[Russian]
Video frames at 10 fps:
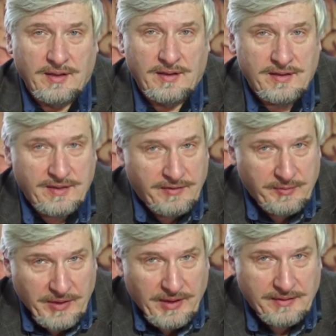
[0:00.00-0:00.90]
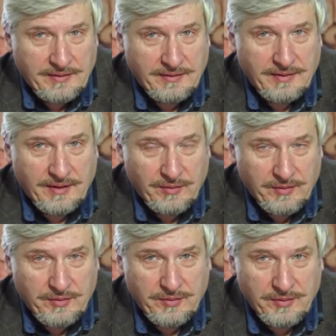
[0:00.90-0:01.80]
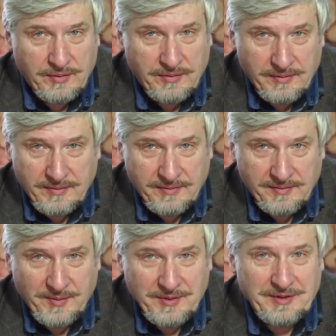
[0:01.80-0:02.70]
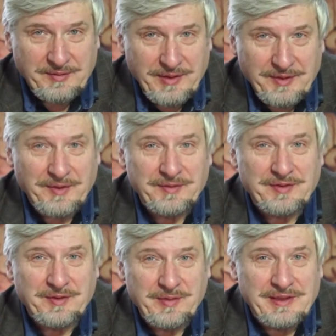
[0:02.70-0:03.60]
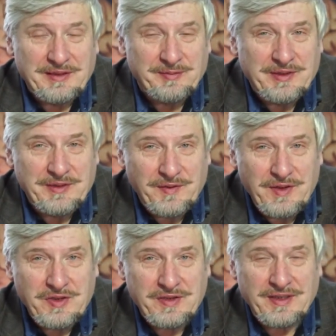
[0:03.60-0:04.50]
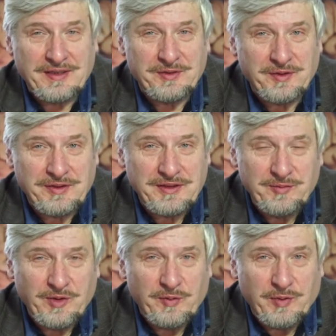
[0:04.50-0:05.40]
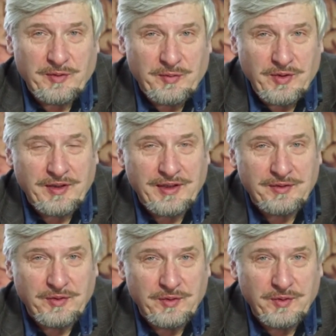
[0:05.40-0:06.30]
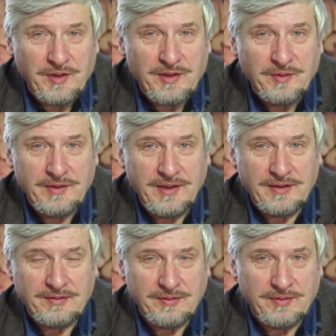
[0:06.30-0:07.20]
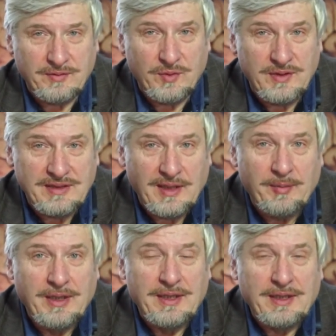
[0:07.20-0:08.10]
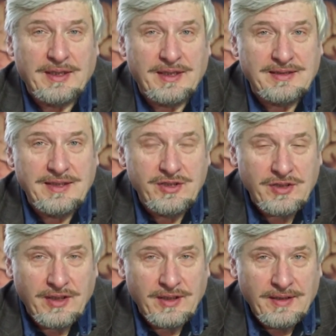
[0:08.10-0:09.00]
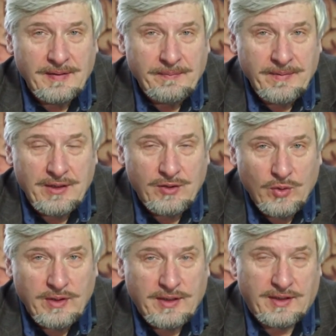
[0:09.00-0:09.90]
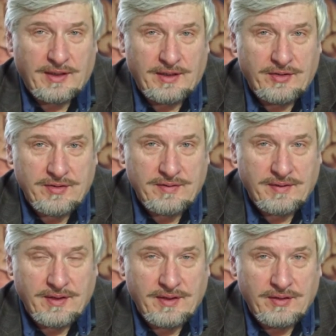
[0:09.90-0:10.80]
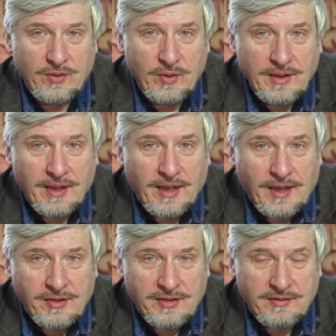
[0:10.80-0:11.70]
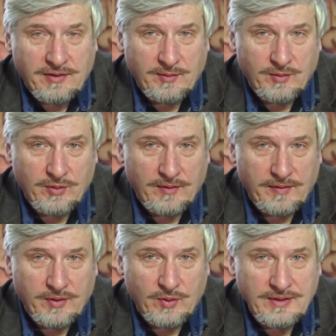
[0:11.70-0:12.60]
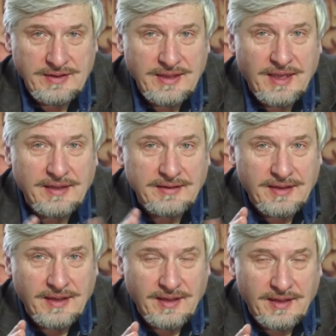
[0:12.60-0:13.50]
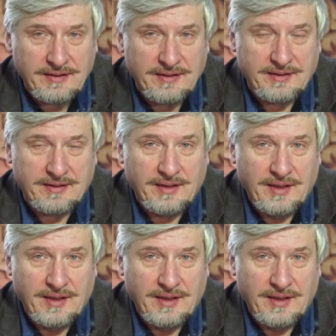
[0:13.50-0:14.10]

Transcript: Елизавета Пегасина, что э, в мозге Маяковского было специфическое 47-е подполье, которое других людей отсутствует. То есть там различия не только количественные, но и на качественном уровне. То есть гигантская разница.